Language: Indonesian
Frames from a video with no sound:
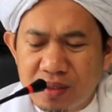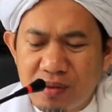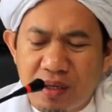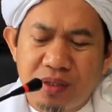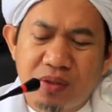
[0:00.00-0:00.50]

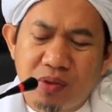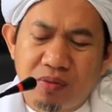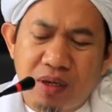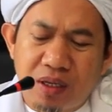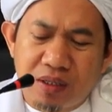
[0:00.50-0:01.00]
Wa
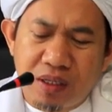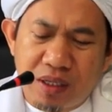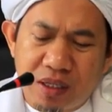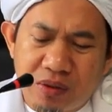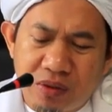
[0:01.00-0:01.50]
antum
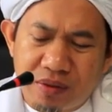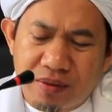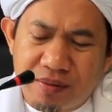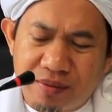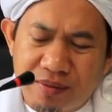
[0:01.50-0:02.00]

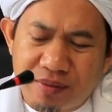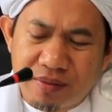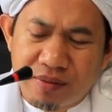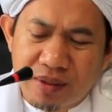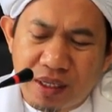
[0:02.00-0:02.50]
azillatun
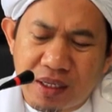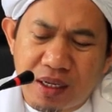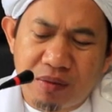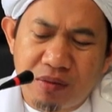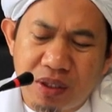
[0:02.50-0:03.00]
dan
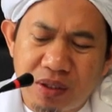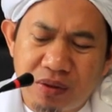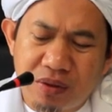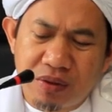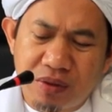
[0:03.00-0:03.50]
kamu
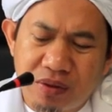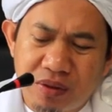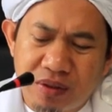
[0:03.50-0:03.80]
itu